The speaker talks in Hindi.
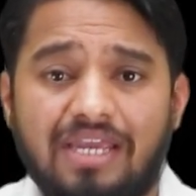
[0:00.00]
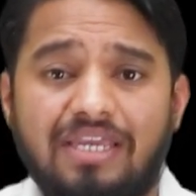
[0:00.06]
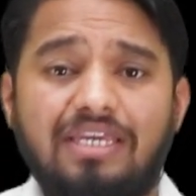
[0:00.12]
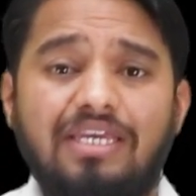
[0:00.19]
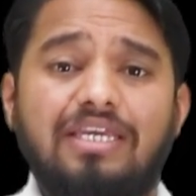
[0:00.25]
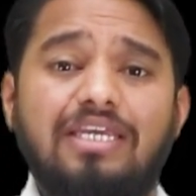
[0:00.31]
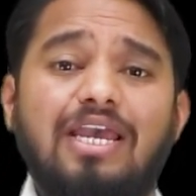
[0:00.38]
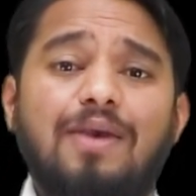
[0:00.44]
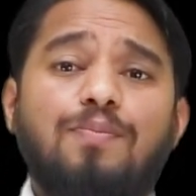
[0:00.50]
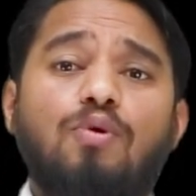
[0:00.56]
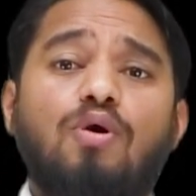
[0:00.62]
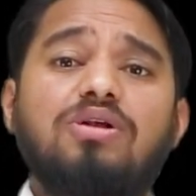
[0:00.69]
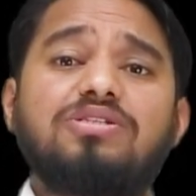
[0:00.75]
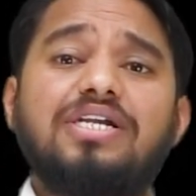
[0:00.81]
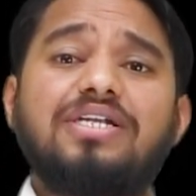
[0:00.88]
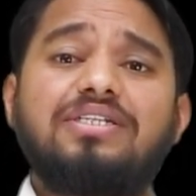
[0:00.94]
कि ये
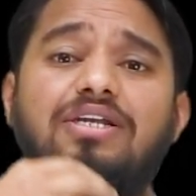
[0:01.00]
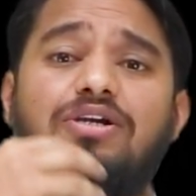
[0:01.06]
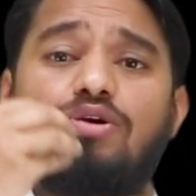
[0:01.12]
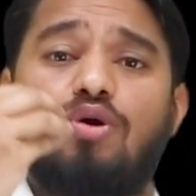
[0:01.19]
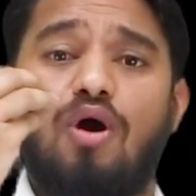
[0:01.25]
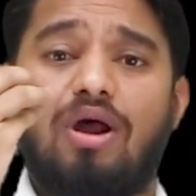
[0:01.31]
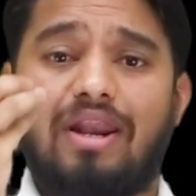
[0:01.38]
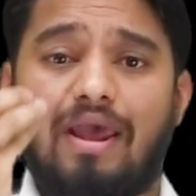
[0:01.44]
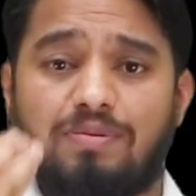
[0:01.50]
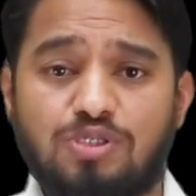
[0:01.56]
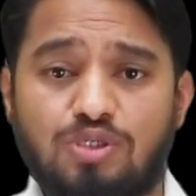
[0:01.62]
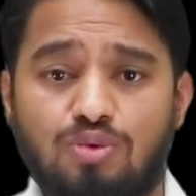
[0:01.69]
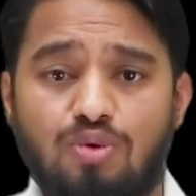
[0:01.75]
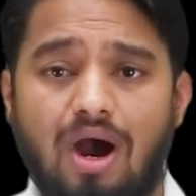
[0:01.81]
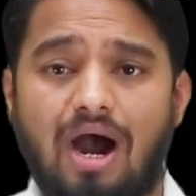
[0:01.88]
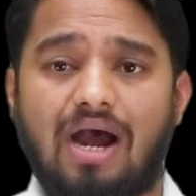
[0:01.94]
प्रोजेक्ट कॉलेप्स
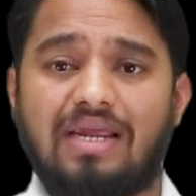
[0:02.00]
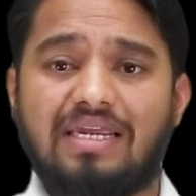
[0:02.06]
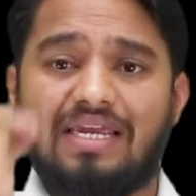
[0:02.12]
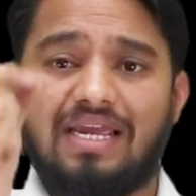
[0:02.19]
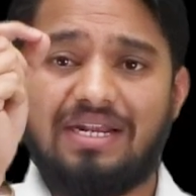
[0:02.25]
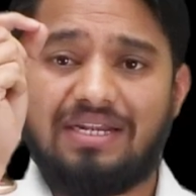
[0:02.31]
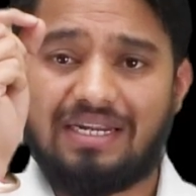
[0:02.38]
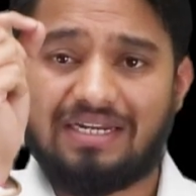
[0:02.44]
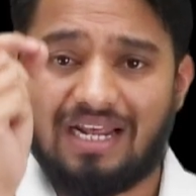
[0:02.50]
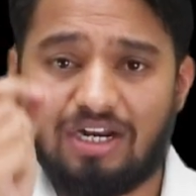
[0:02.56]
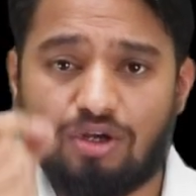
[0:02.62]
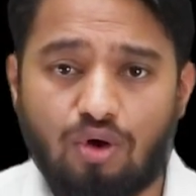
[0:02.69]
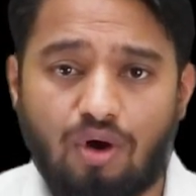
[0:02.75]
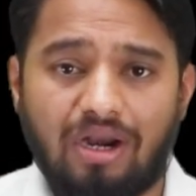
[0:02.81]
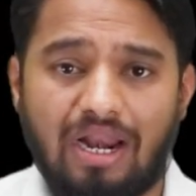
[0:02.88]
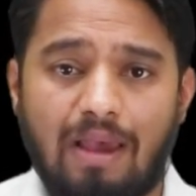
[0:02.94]
हुआ ये टनल
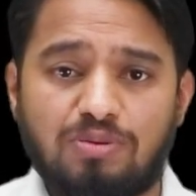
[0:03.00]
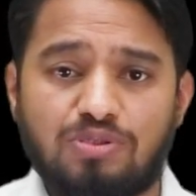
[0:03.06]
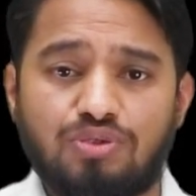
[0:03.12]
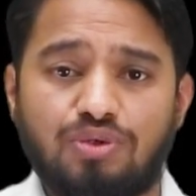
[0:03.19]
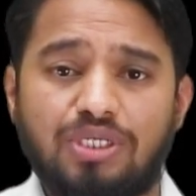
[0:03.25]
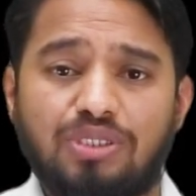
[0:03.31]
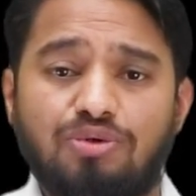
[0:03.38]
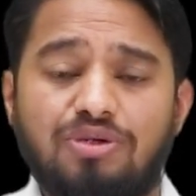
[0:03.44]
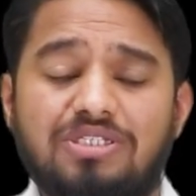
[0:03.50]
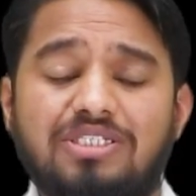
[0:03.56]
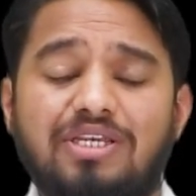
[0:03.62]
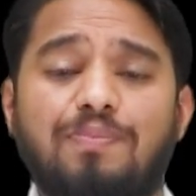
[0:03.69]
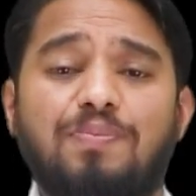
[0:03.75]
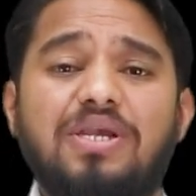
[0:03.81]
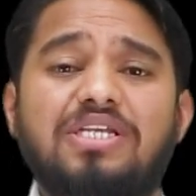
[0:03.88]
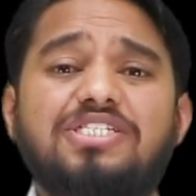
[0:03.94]
कॉलेप्स हुई तो
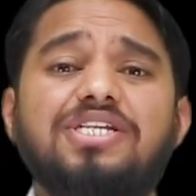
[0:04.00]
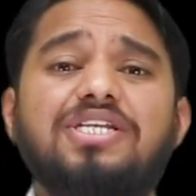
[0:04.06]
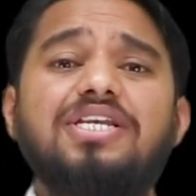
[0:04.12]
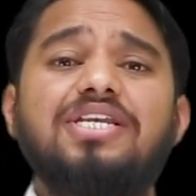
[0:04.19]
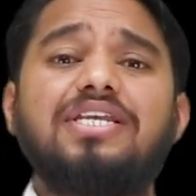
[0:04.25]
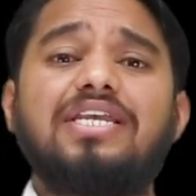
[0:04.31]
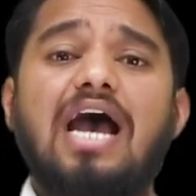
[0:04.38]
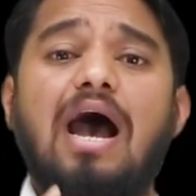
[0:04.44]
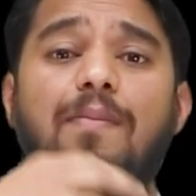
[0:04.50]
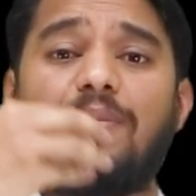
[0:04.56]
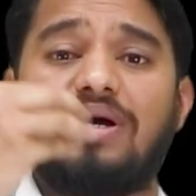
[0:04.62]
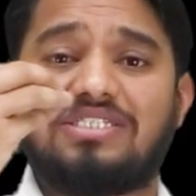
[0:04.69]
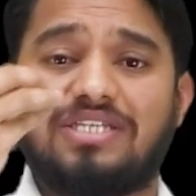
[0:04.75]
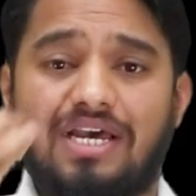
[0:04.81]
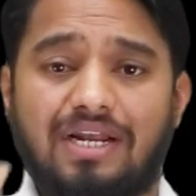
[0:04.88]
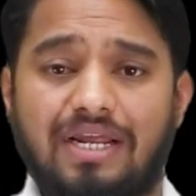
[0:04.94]
इसके पीछे की क्या
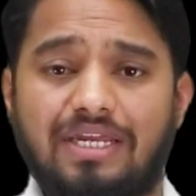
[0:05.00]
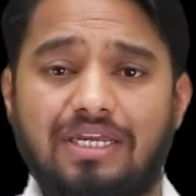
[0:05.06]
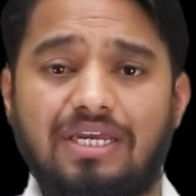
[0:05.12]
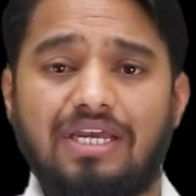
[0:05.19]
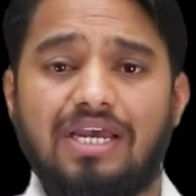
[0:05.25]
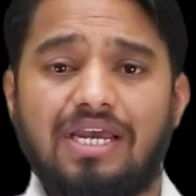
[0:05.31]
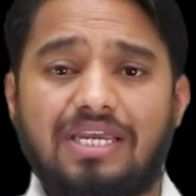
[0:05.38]
वजह रही